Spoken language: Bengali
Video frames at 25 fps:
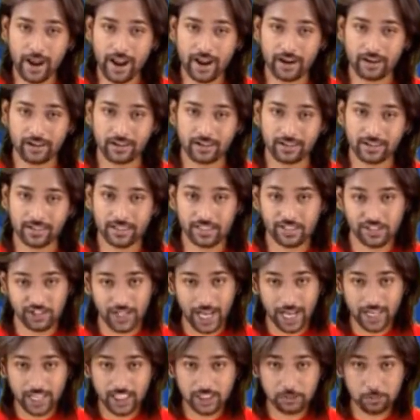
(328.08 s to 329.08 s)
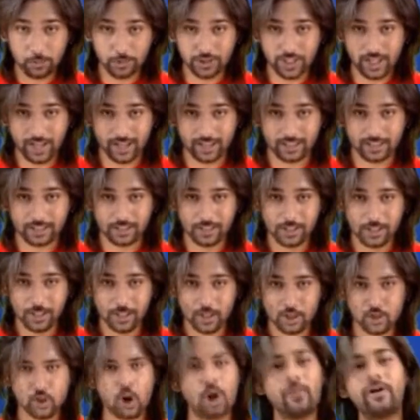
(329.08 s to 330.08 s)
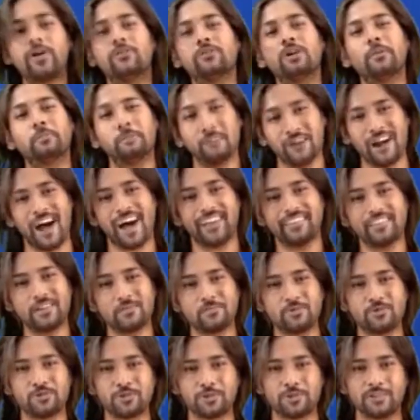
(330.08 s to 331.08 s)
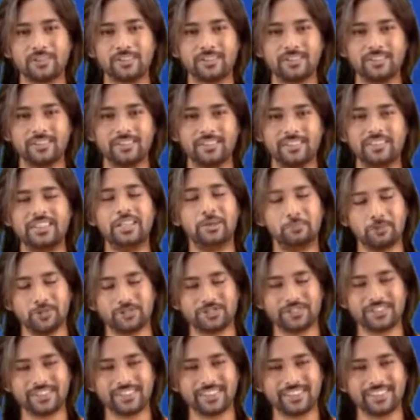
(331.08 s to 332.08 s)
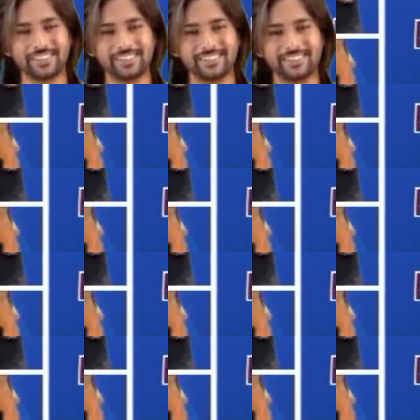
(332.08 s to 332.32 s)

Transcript: ব্র্যান্ড স্টাইলিশ পোশাক সব এখন আপনার হাতের মুঠোয় দেবশ্রীতে